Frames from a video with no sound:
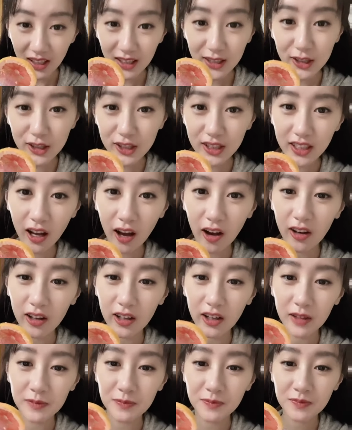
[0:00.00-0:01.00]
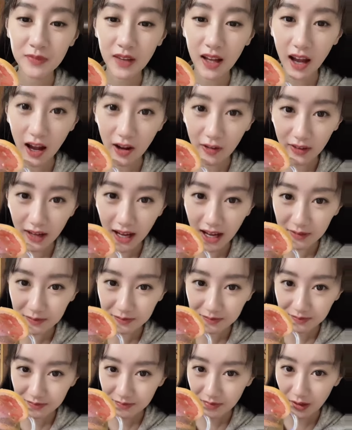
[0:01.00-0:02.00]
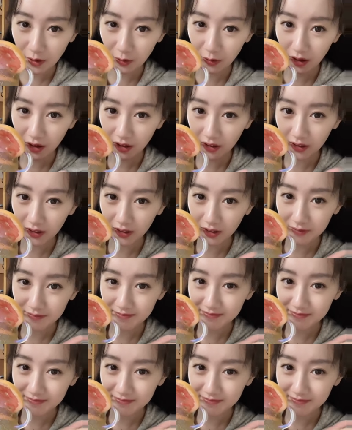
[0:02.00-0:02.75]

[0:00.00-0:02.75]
是真的好喝，好看又好喝。